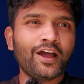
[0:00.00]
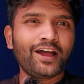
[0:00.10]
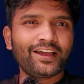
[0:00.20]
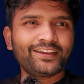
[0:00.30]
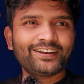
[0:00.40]

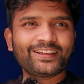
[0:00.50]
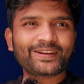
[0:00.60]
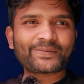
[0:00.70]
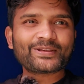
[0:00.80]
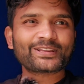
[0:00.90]
ஹாய்
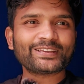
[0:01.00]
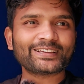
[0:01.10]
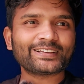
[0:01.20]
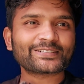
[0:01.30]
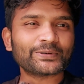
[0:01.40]
எல்லோரும் எப்படி
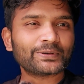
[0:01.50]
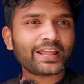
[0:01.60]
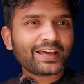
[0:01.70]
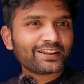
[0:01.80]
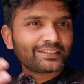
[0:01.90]
இருக்கீங்க ஸோ
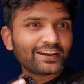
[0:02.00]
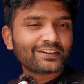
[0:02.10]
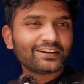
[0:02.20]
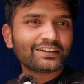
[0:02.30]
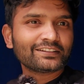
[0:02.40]
நேராக
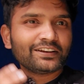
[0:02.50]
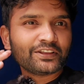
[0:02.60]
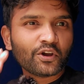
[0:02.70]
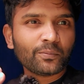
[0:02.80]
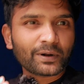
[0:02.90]
தேட்டரில் இருந்து
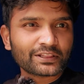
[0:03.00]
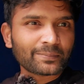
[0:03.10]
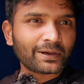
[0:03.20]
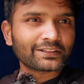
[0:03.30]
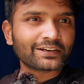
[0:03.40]
லியோ படத்தை
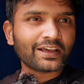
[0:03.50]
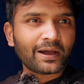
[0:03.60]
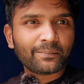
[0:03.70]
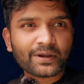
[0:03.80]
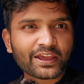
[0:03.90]
பார்த்துட்டு
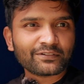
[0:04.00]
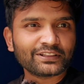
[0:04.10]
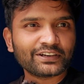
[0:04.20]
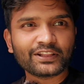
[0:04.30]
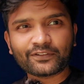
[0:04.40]
அப்படியே
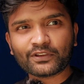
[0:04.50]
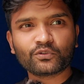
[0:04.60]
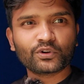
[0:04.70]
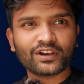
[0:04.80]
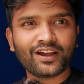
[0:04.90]
வந்துட்டு ரிவ்யூ
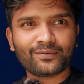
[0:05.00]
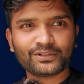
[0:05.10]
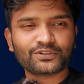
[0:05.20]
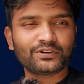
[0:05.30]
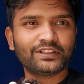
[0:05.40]
கொடுக்கலாம்
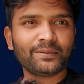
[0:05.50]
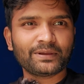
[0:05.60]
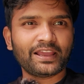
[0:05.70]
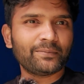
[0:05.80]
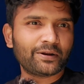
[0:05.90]
அப்படின்னு சொல்லிட்டு தான்
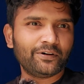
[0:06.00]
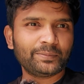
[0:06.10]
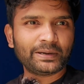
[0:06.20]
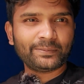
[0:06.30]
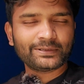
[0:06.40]
இப்போ கேமரா
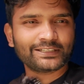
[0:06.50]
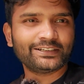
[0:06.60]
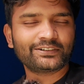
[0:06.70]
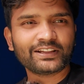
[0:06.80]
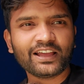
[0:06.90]
ஆன் பண்ணி
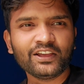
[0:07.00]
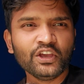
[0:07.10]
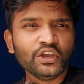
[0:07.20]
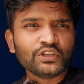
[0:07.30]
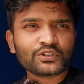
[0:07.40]
பேசிக்கிட்டு இருக்கேன்
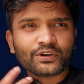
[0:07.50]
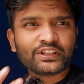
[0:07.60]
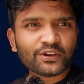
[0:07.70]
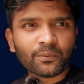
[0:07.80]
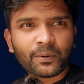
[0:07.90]
ஸோ
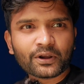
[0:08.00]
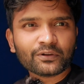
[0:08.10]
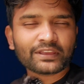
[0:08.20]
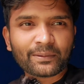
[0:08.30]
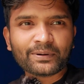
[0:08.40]
லியோ
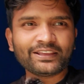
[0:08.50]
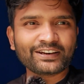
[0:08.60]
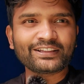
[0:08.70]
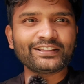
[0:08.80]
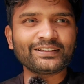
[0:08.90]
படம் எப்படி
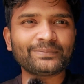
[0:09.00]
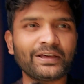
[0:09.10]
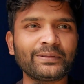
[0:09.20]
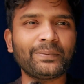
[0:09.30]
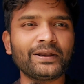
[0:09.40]
இருக்குது
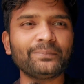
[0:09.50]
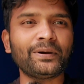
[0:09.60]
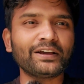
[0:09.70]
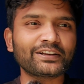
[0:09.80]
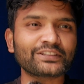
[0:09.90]
இப்போ அந்த படம்
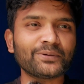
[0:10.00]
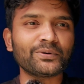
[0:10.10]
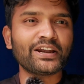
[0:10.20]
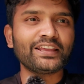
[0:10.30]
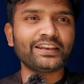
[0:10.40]
பார்க்குறதுக்கு
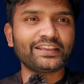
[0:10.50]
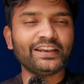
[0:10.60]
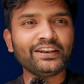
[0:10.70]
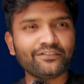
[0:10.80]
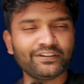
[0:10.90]
முன்னாடி
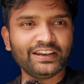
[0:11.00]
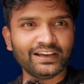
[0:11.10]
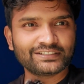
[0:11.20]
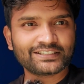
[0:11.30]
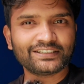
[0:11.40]
எனக்கு என்ன ஃபீல்
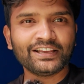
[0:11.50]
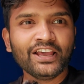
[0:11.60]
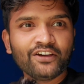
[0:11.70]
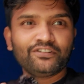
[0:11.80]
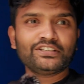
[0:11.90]
ஆச்சு
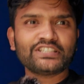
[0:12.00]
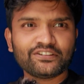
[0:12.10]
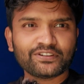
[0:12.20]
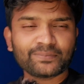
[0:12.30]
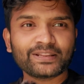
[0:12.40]
ஃபர்ஸ்ட்
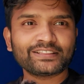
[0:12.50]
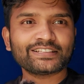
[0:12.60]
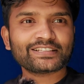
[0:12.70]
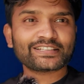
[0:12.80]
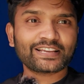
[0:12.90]
ஆஃப் எப்படி
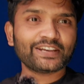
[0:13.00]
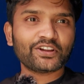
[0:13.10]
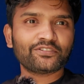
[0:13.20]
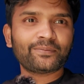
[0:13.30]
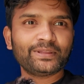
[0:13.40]
இருந்தது
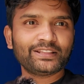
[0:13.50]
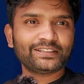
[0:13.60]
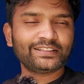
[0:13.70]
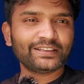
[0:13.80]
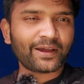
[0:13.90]
செகண்ட் ஆஃப் எப்படி
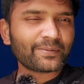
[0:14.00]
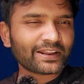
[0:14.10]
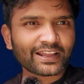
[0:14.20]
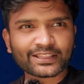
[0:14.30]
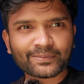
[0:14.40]
இருந்தது
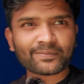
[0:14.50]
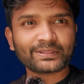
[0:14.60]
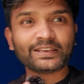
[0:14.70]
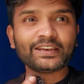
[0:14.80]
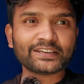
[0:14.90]
அப்படி எல்லாத்தையுமே
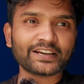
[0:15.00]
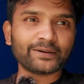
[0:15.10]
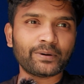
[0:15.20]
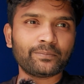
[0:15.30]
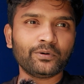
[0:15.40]
பற்றி
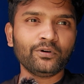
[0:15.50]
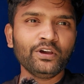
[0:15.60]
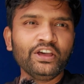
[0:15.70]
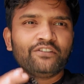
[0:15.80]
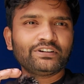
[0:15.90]
டீட்டெயில்டாக பார்ப்போம்
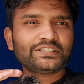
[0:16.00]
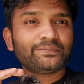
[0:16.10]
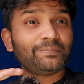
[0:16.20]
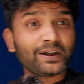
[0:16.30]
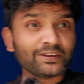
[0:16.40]

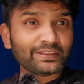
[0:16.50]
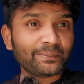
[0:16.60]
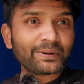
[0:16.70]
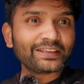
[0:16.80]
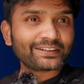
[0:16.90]
ஃபஸ்ட்டு படம்
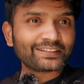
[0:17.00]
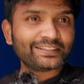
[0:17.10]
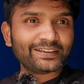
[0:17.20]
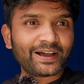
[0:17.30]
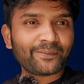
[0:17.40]
எப்படி
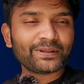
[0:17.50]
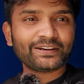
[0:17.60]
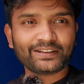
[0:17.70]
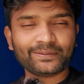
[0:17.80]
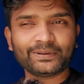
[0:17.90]
இருந்தது
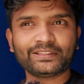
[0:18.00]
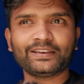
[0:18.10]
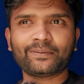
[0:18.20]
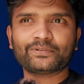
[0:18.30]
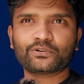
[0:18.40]
அப்படின்றத பற்றி
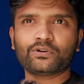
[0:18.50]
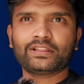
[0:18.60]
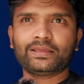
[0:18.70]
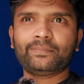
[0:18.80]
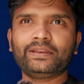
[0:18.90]
நம்ம
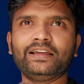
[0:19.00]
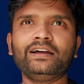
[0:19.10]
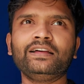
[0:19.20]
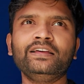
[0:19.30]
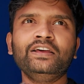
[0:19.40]
சொல்கிறது
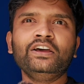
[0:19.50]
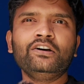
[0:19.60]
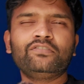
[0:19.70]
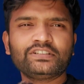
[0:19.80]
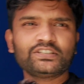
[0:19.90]
எப்படின்னா
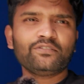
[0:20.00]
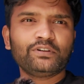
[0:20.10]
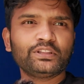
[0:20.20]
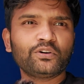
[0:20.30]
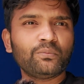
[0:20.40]
ஃபஸ்ட்
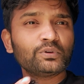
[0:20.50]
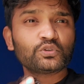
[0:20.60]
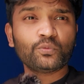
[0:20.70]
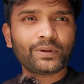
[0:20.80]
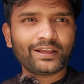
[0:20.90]
ஆஃப் வந்து ரொம்ப
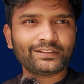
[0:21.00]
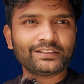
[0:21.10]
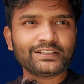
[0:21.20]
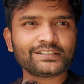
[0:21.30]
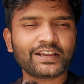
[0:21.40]
சூப்பராக
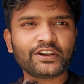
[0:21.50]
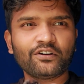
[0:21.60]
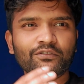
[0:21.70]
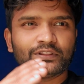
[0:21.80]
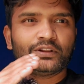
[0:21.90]
இருந்தது செகண்ட்
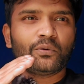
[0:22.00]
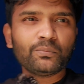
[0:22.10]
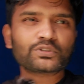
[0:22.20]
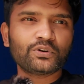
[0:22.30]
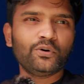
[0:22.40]
ஆஃப் வந்து
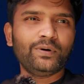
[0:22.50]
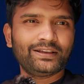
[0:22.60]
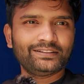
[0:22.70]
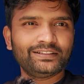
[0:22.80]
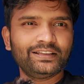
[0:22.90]
ரொம்ப
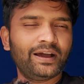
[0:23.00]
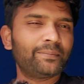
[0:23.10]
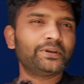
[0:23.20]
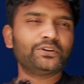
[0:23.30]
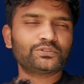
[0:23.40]
ஸ்லோவாக இருந்தது
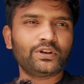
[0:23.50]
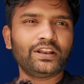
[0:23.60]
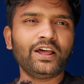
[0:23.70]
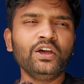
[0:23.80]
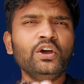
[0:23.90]
அப்படின்ட்டு
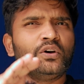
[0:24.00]
சொல்லலாம்